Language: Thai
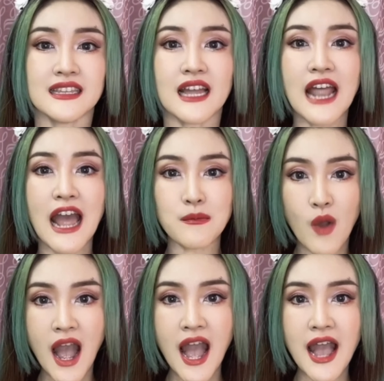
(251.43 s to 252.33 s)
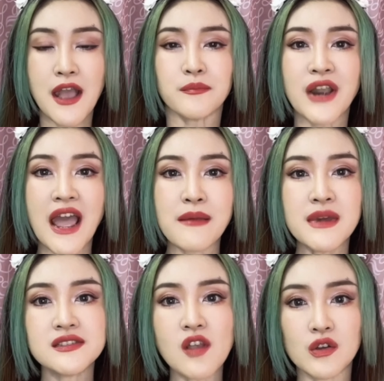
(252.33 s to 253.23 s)
ถ้าถามว่าไพรเม
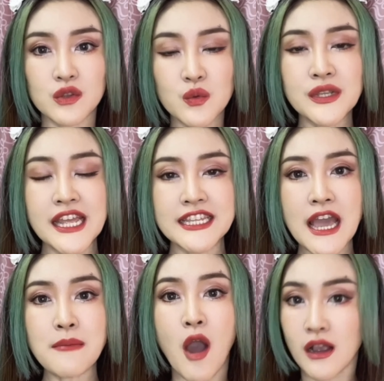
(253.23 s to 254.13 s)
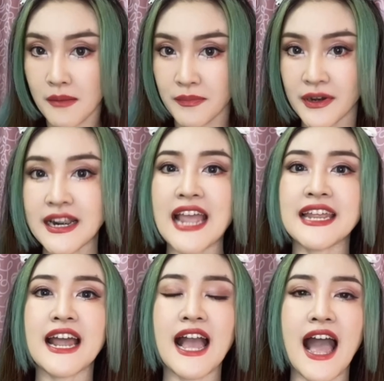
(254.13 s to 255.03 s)
อร์2ตัวนี้เนี่ยเหมาะกับใคร
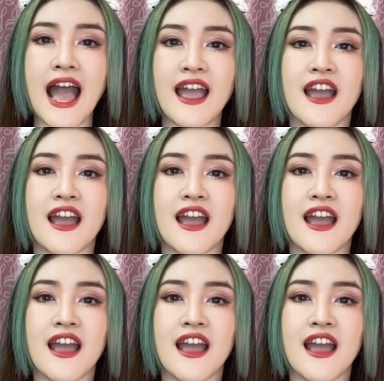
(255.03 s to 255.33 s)
นะคะ